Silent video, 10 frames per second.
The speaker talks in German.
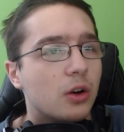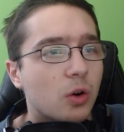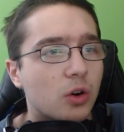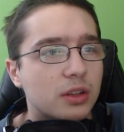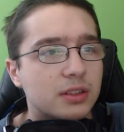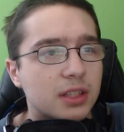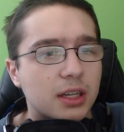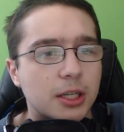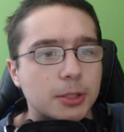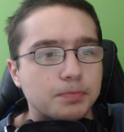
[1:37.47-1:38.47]
Und,
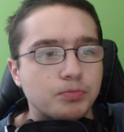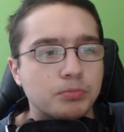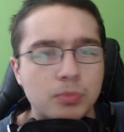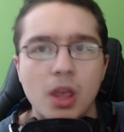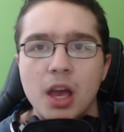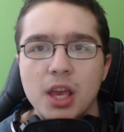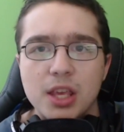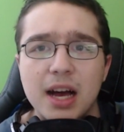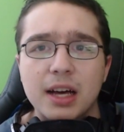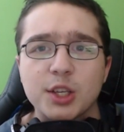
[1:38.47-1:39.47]
ähm,
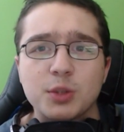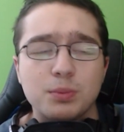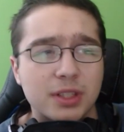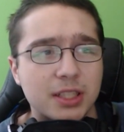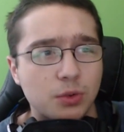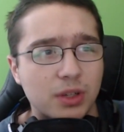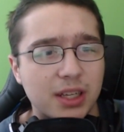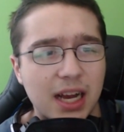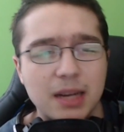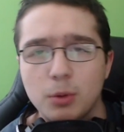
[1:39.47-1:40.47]
ja, ich muss es nur
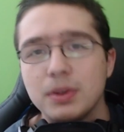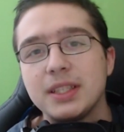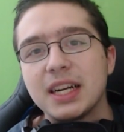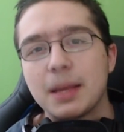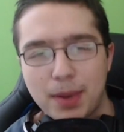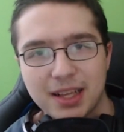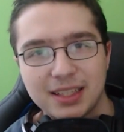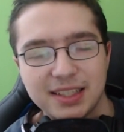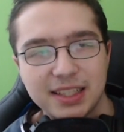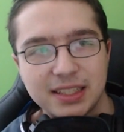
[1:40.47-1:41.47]
gerade momentan gebacken
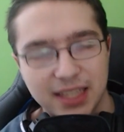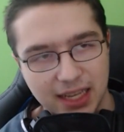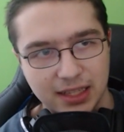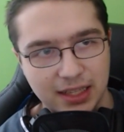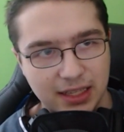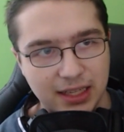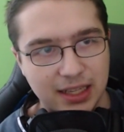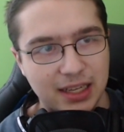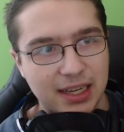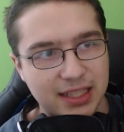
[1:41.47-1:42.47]
kriegen, den äh,
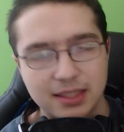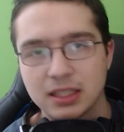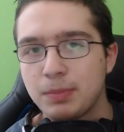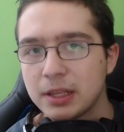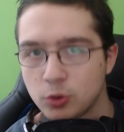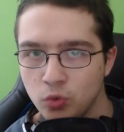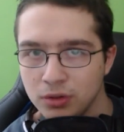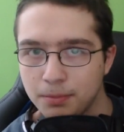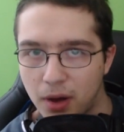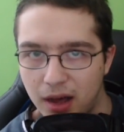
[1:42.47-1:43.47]
letzten
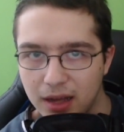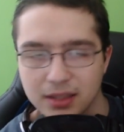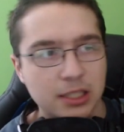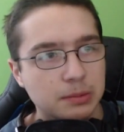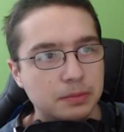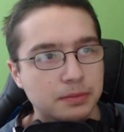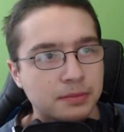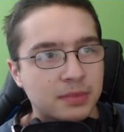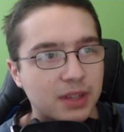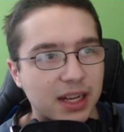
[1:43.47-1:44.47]
Splatoon-Part.
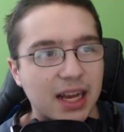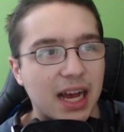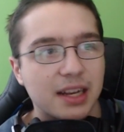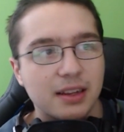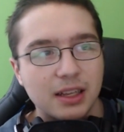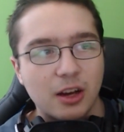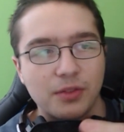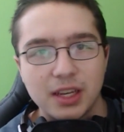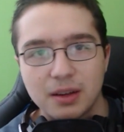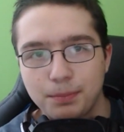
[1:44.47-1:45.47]
Weil gerade auch
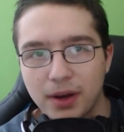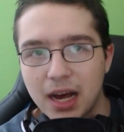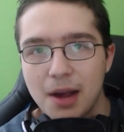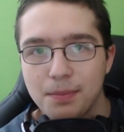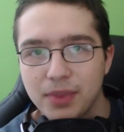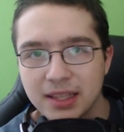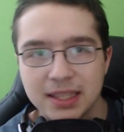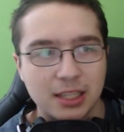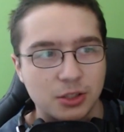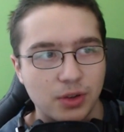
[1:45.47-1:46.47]
wieder ein paar Updates
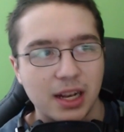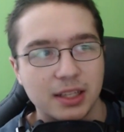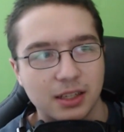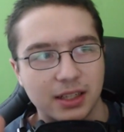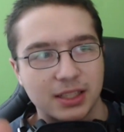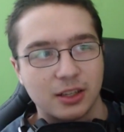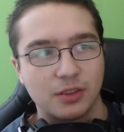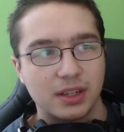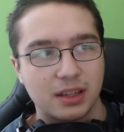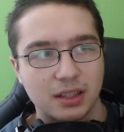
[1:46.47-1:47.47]
aktuell ist auch jetzt auch
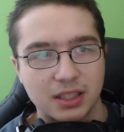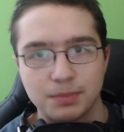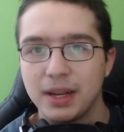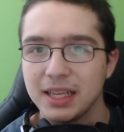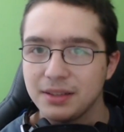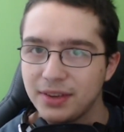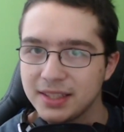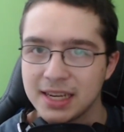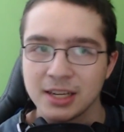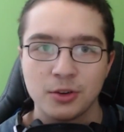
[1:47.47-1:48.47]
wieder
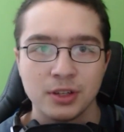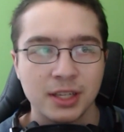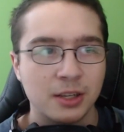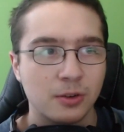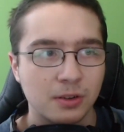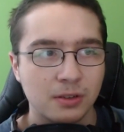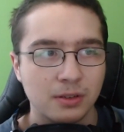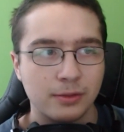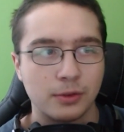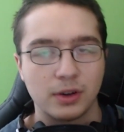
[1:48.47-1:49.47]

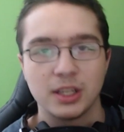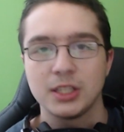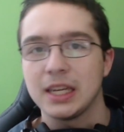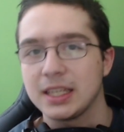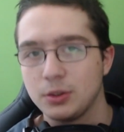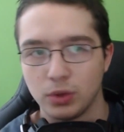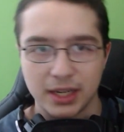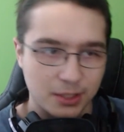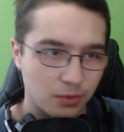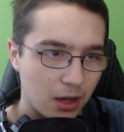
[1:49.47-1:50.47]
Splatfest-Ankündigungen, wovon ich das nur
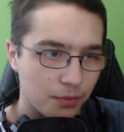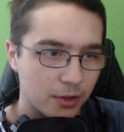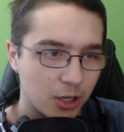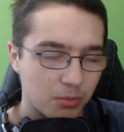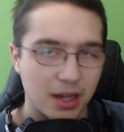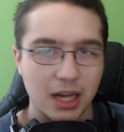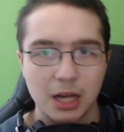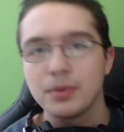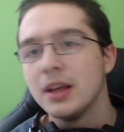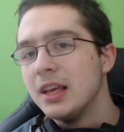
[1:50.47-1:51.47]
das nur aufgenommen
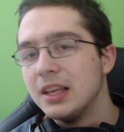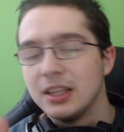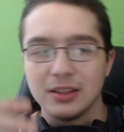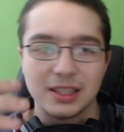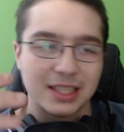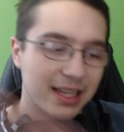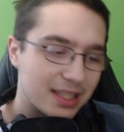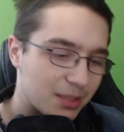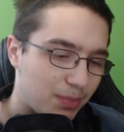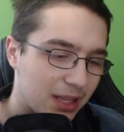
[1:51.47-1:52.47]
habe. Und das
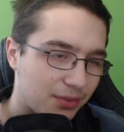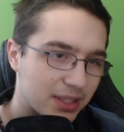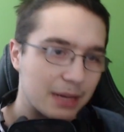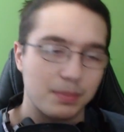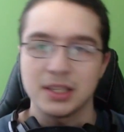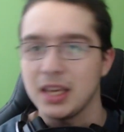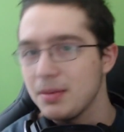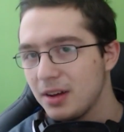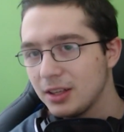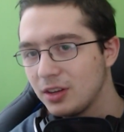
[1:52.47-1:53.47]
letzte Splatfest habe ich
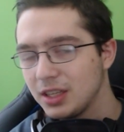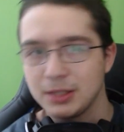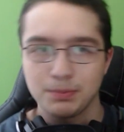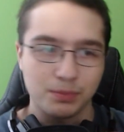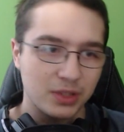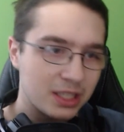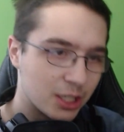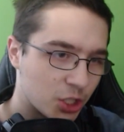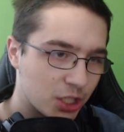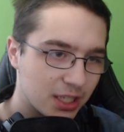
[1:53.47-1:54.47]
immer noch nicht
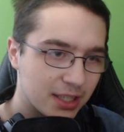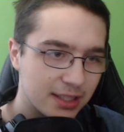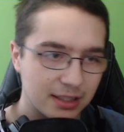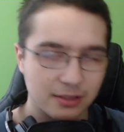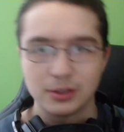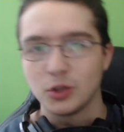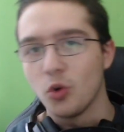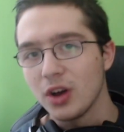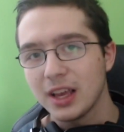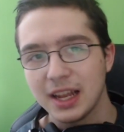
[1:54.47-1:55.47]
geschnitten und
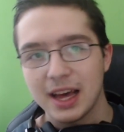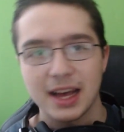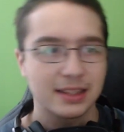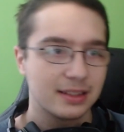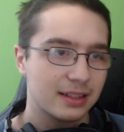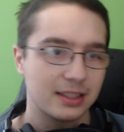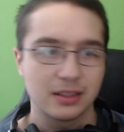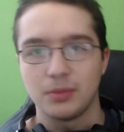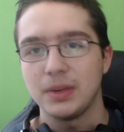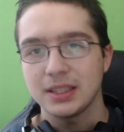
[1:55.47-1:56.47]
hochgeladen, also
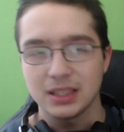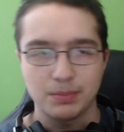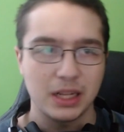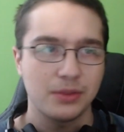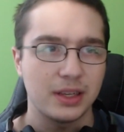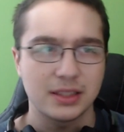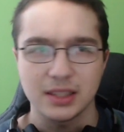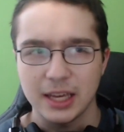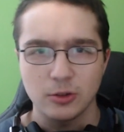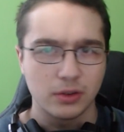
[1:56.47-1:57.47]
vom letzten Splatfest,
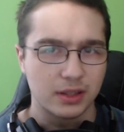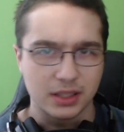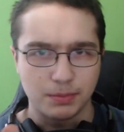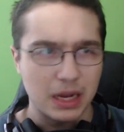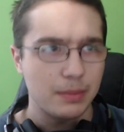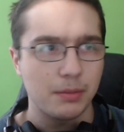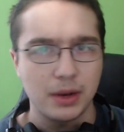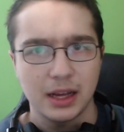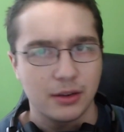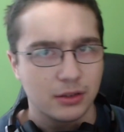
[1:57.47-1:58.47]
Retro, es ist bla bla
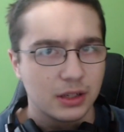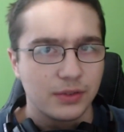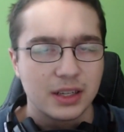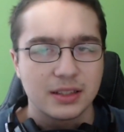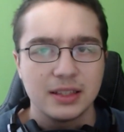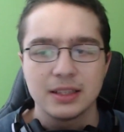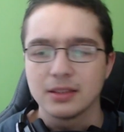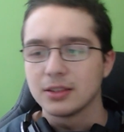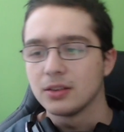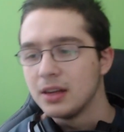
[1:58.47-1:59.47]
bla oder wie das hieß
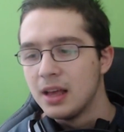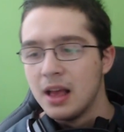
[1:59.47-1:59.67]
und so.